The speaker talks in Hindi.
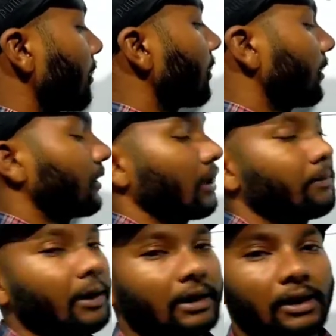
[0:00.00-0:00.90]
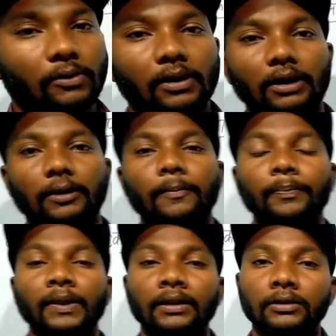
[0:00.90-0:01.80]
में यह फैला हुआ है
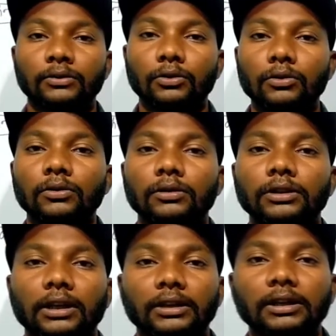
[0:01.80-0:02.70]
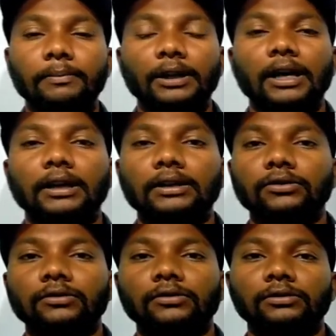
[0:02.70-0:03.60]
दोस्तों दक्कन पठार का
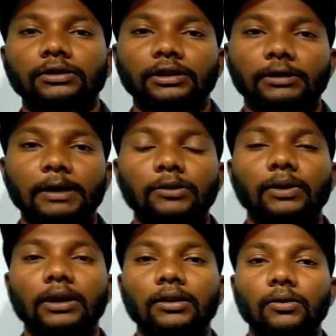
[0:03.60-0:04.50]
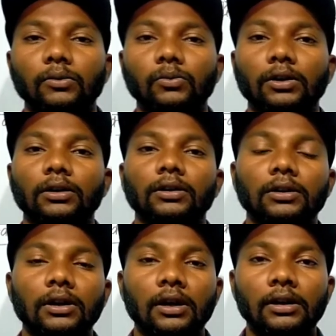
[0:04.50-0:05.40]
जो निर्माण हुआ है वह
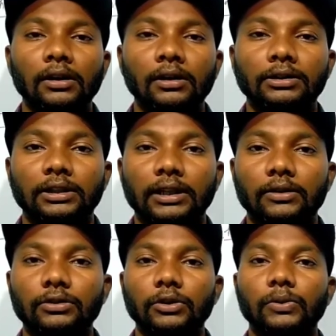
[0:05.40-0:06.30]
चट्टानों से